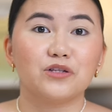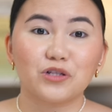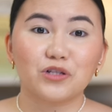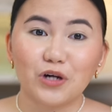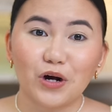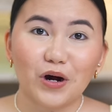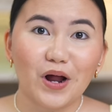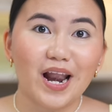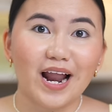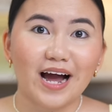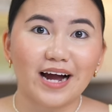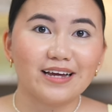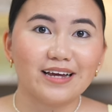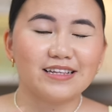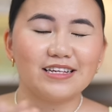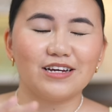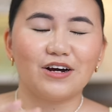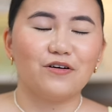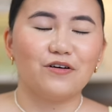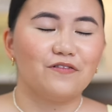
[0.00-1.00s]
totoo lang,
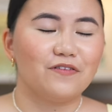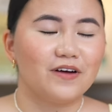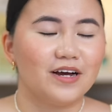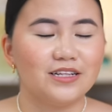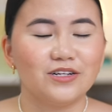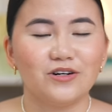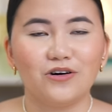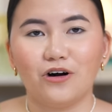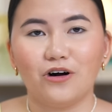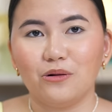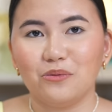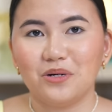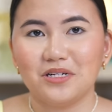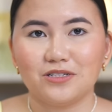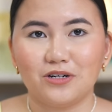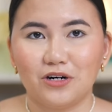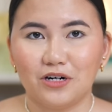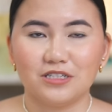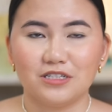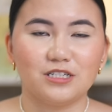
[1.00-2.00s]
hindi ako fan ng
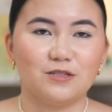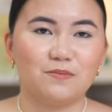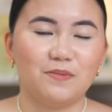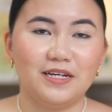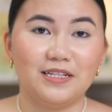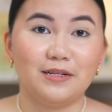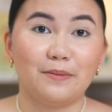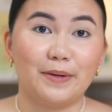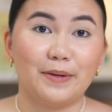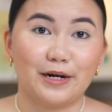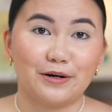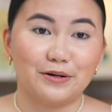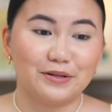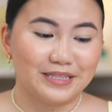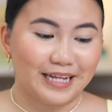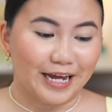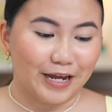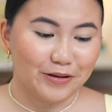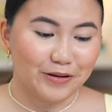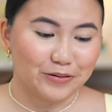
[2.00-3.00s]
always on display na meron
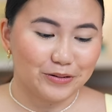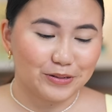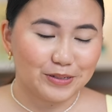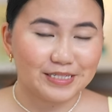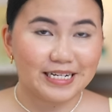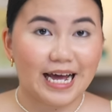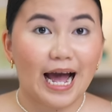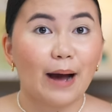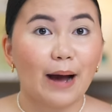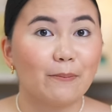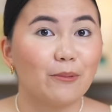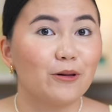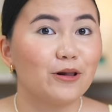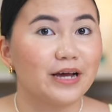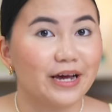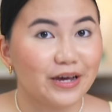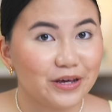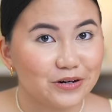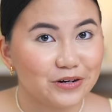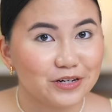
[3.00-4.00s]
tayo sa Apple
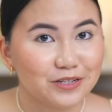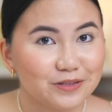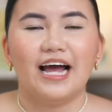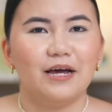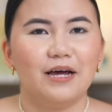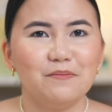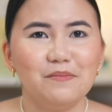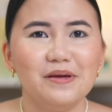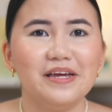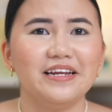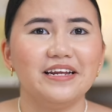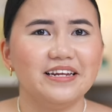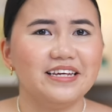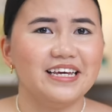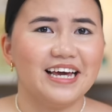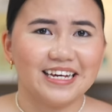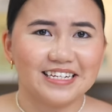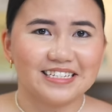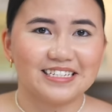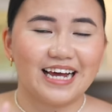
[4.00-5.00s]
ngayon. I mean,
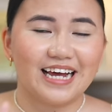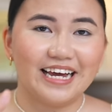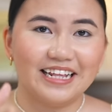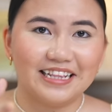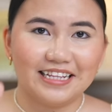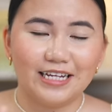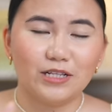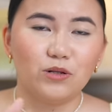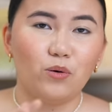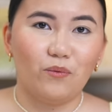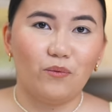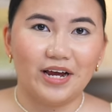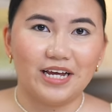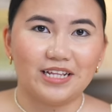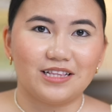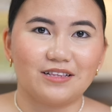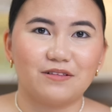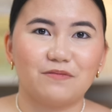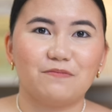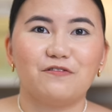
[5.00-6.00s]
yes, I did
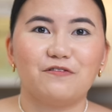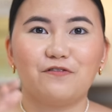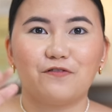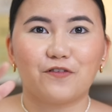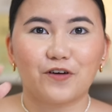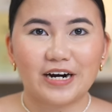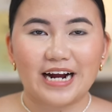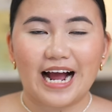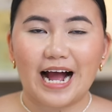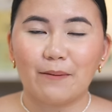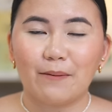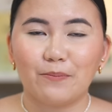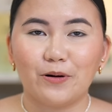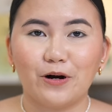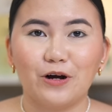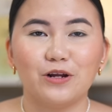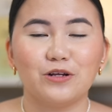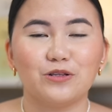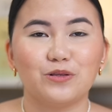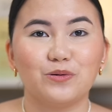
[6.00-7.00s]
wait for
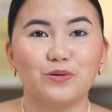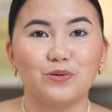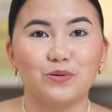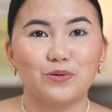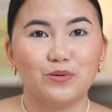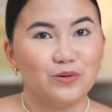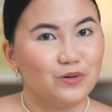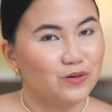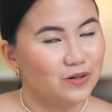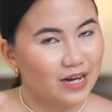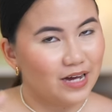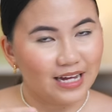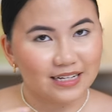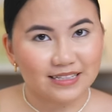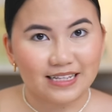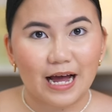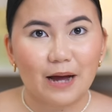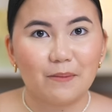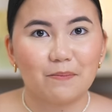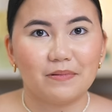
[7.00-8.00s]
Apple to
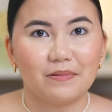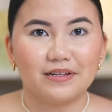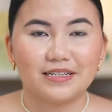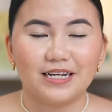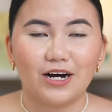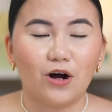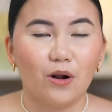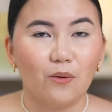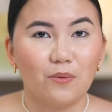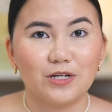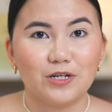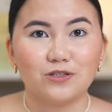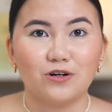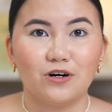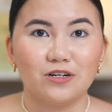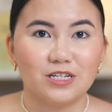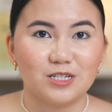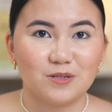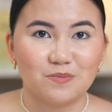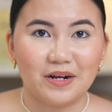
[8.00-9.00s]
adapt the
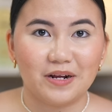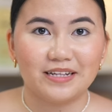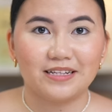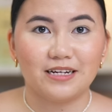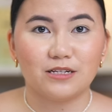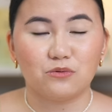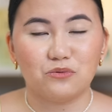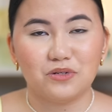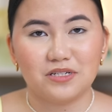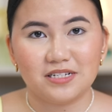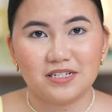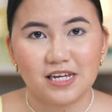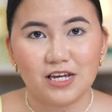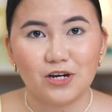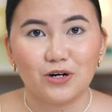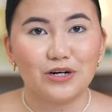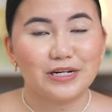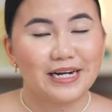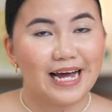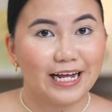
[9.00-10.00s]
always-on display that we see
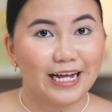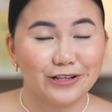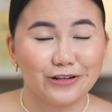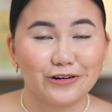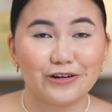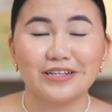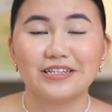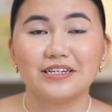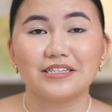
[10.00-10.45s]
on Android